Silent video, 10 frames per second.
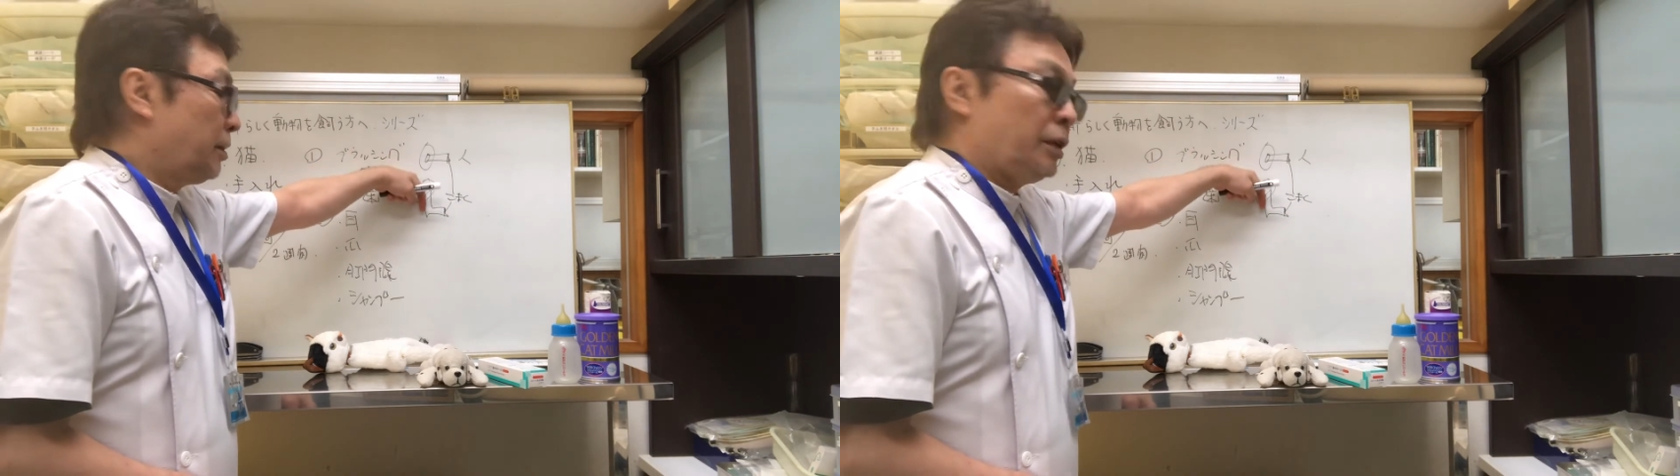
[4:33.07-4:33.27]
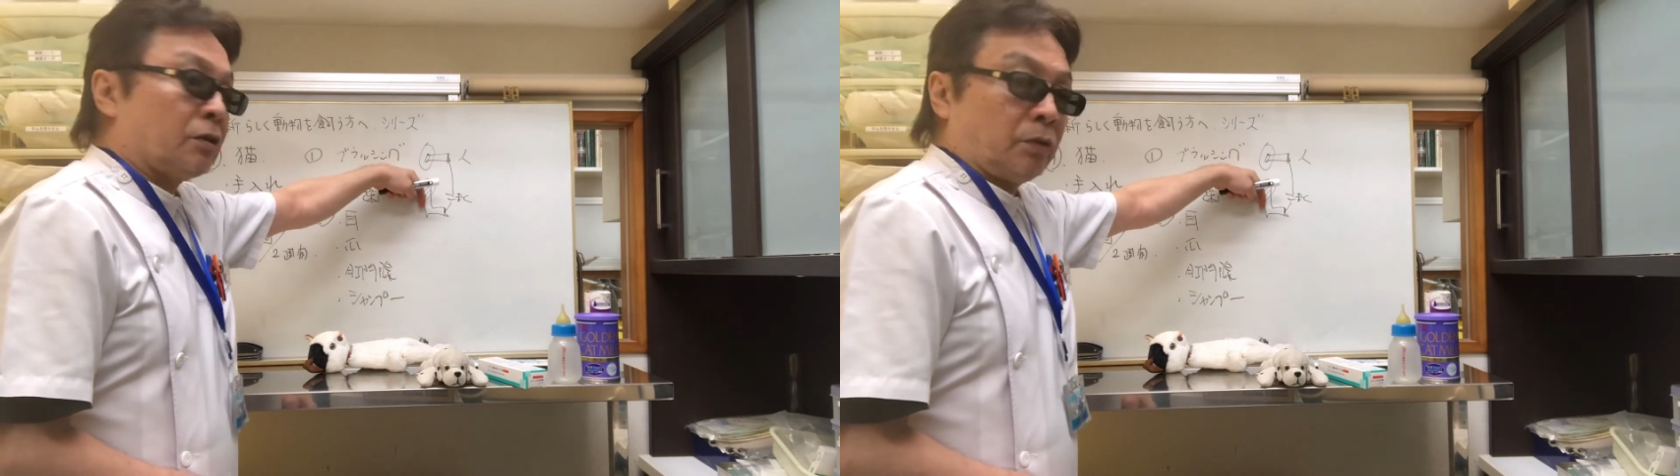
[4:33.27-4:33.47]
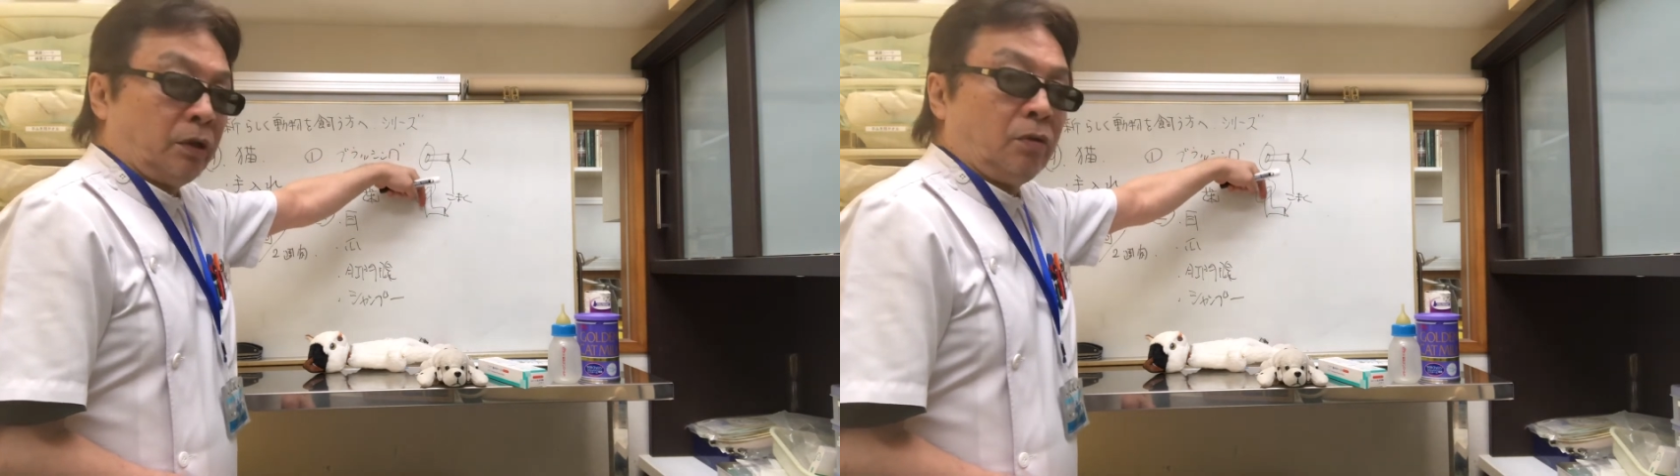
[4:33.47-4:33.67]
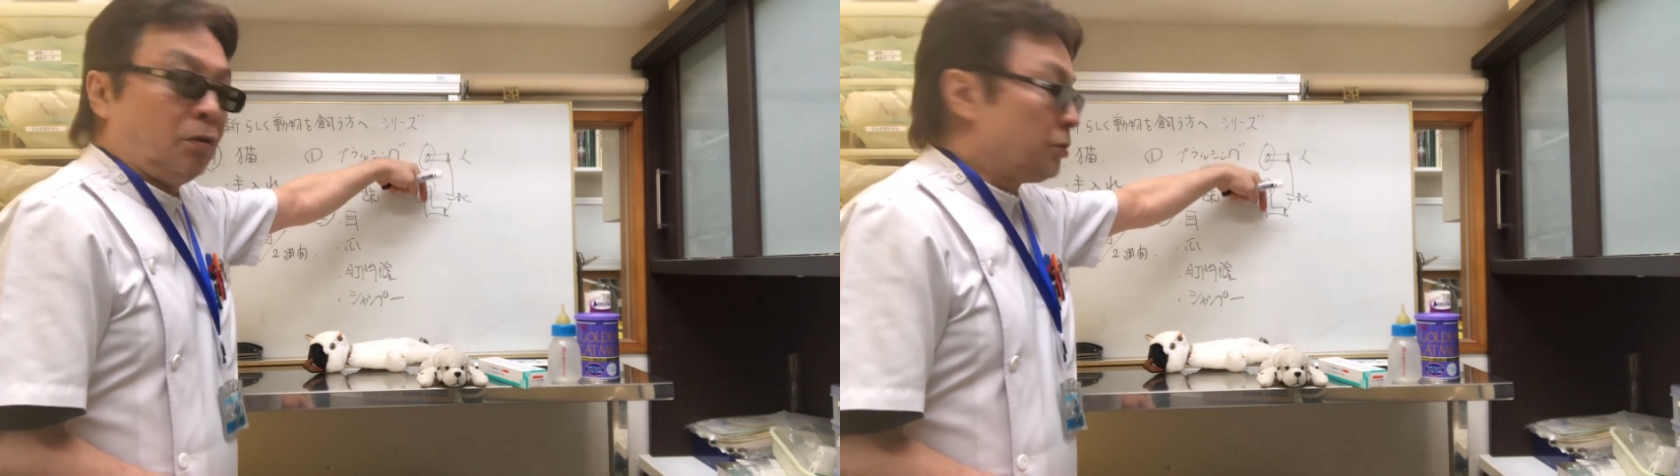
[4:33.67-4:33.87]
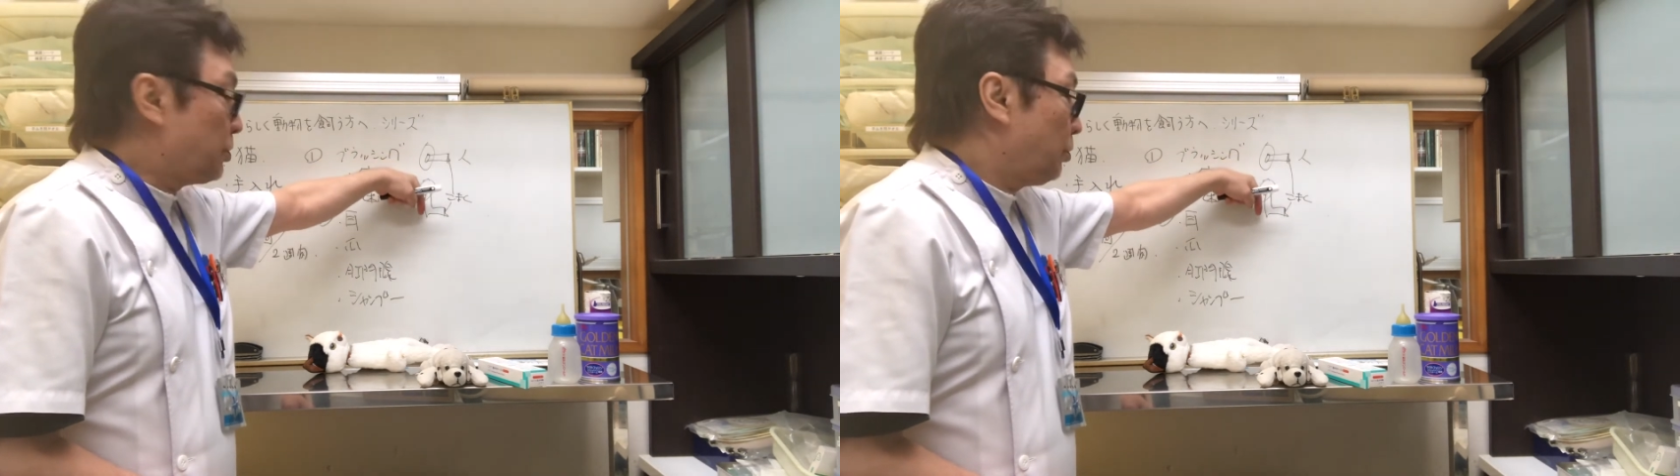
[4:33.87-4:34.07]
1個ね
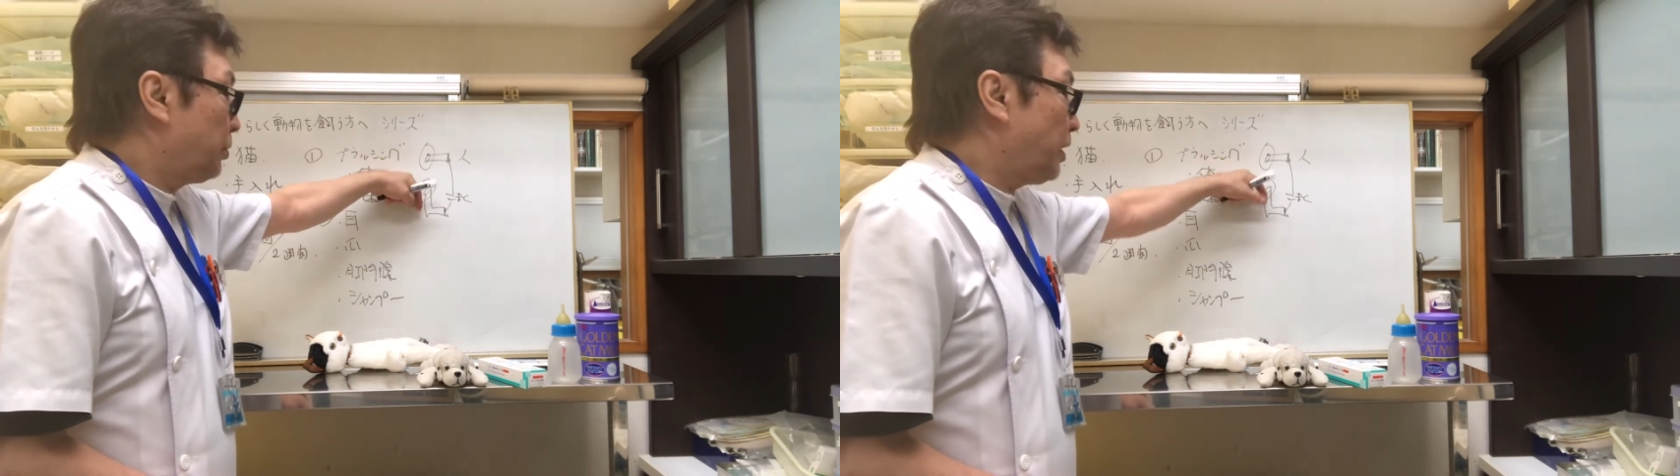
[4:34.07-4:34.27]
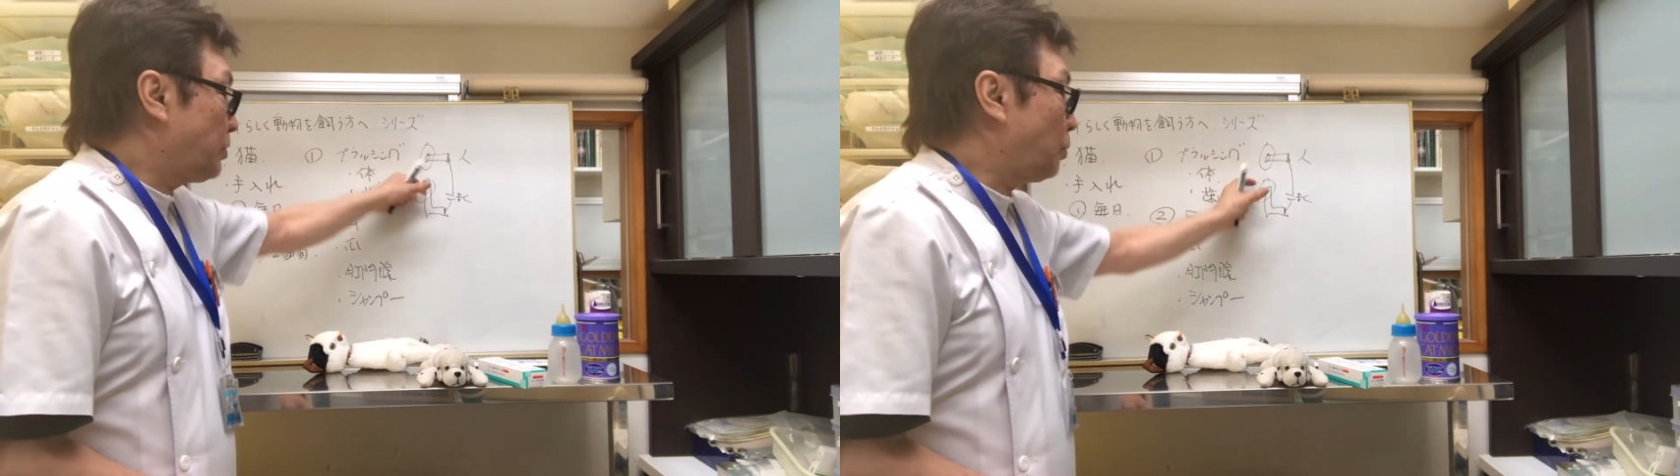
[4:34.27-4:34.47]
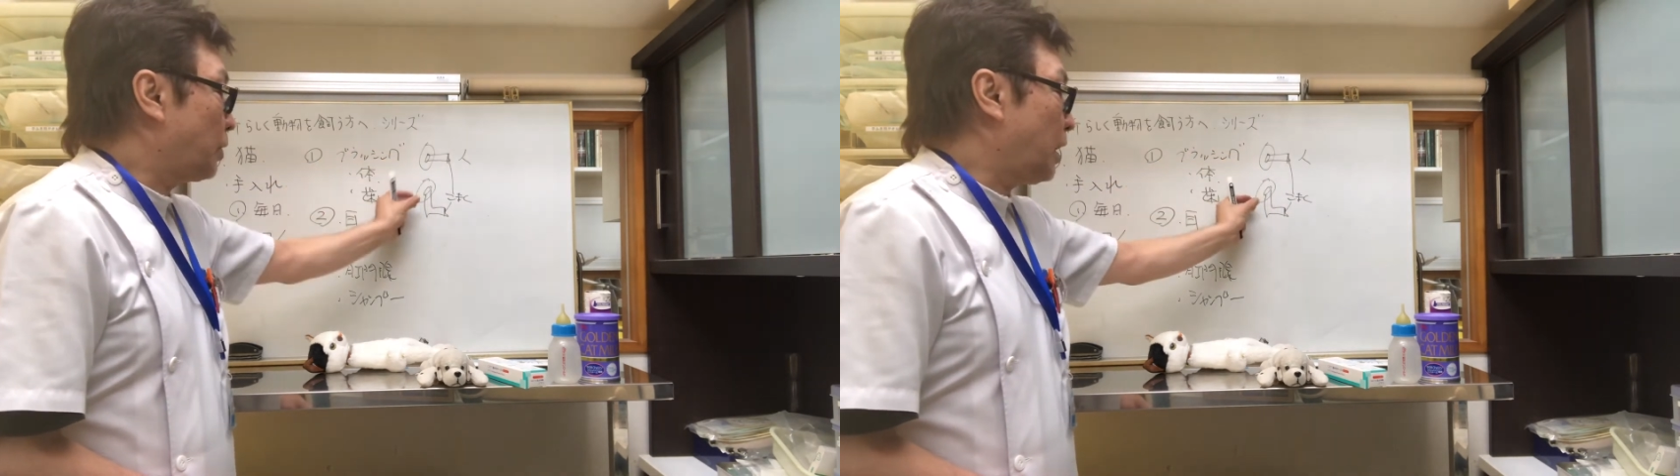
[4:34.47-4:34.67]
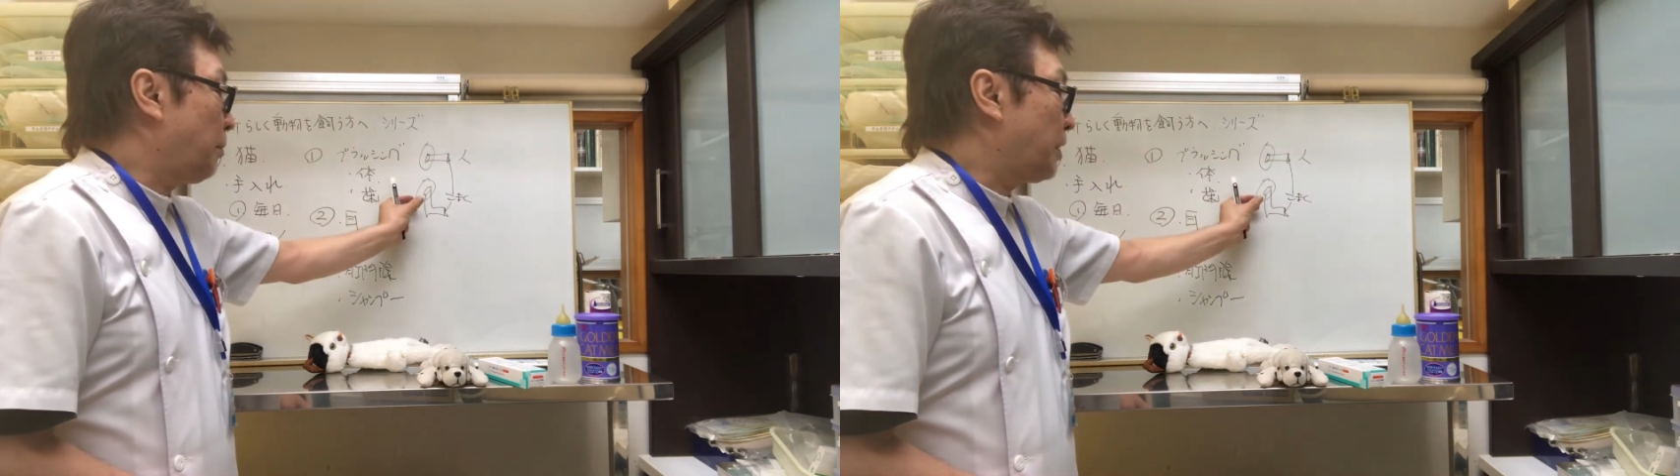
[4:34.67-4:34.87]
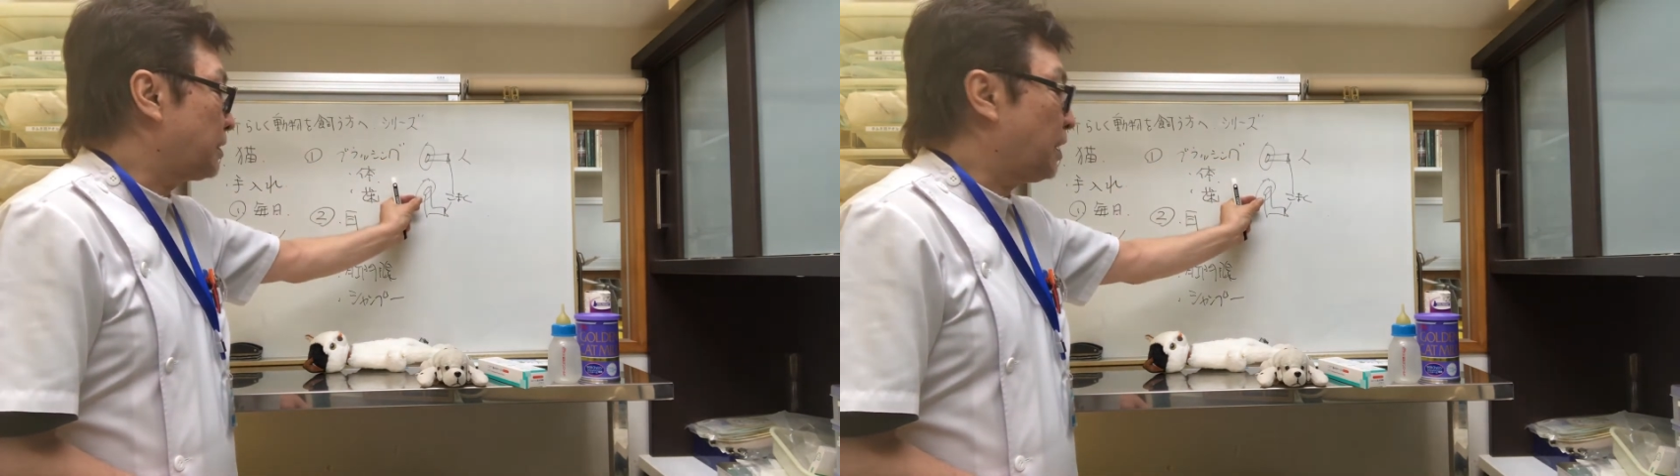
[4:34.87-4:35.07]
押し込んで外から
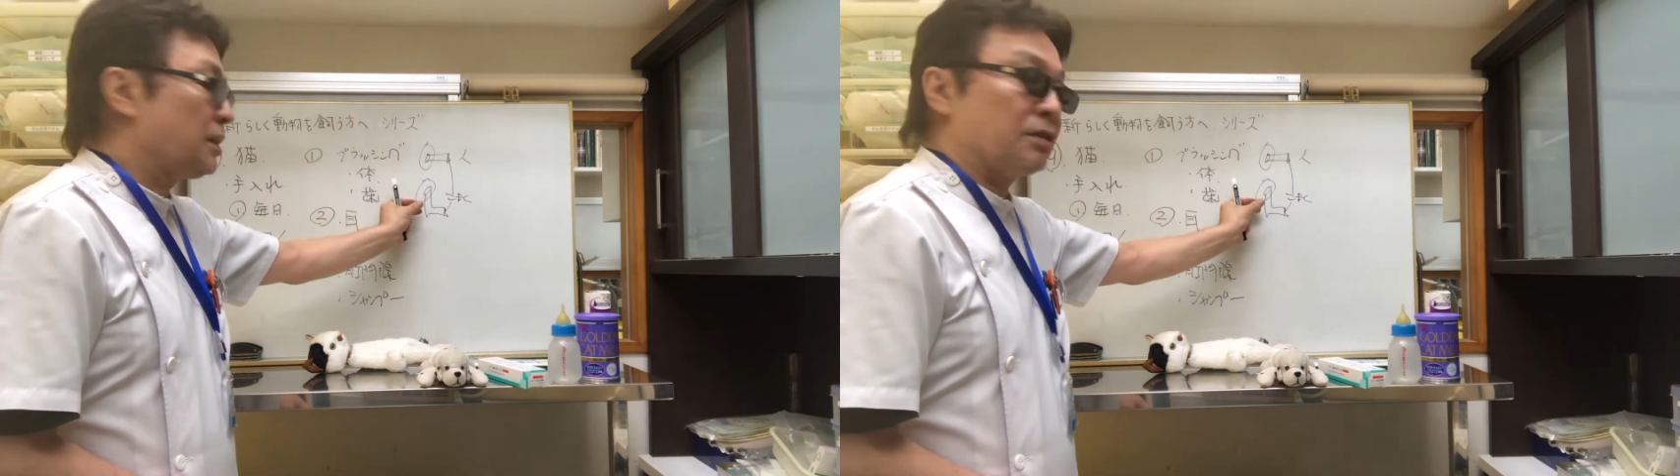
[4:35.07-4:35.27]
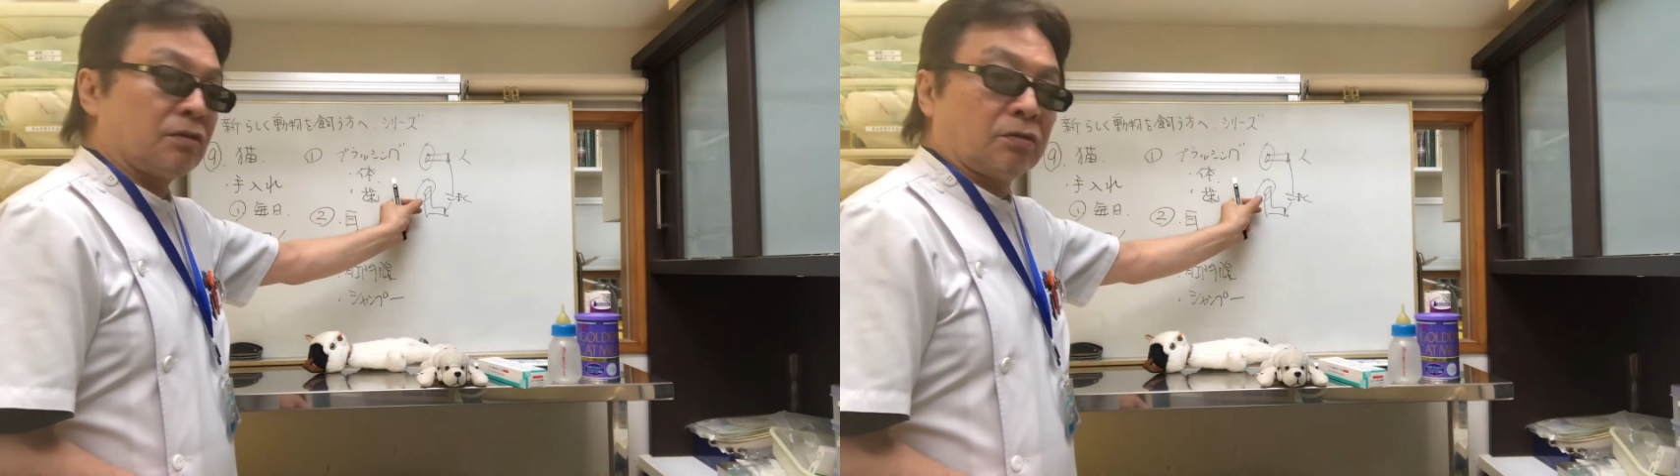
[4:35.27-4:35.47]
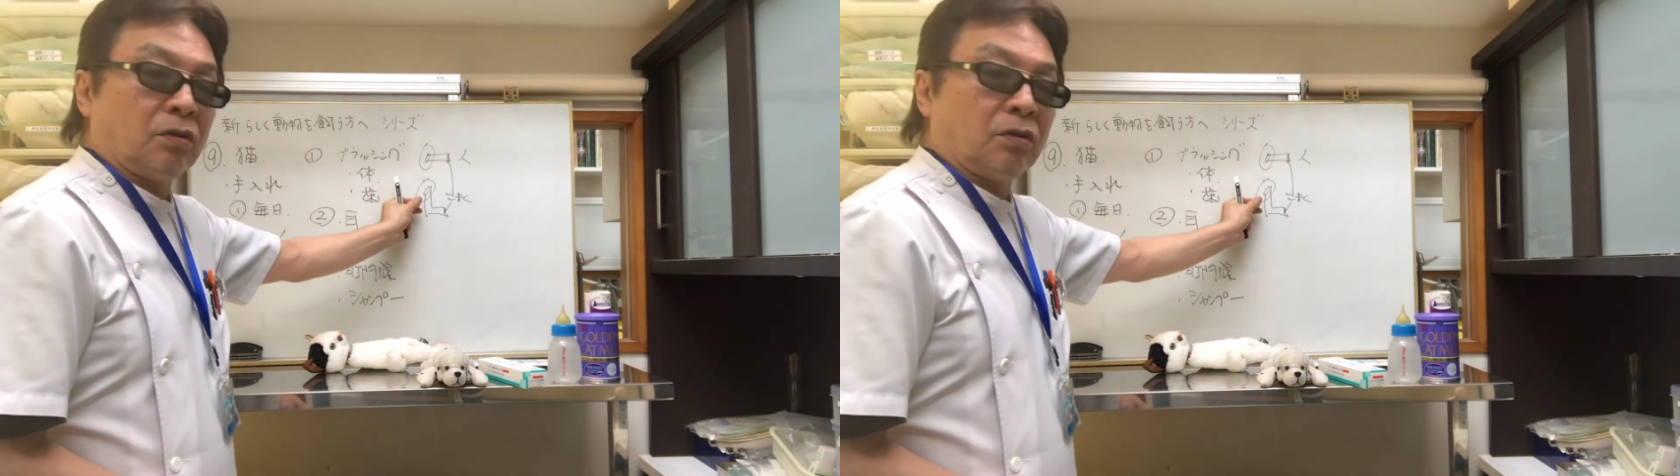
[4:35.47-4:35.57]
マッサージする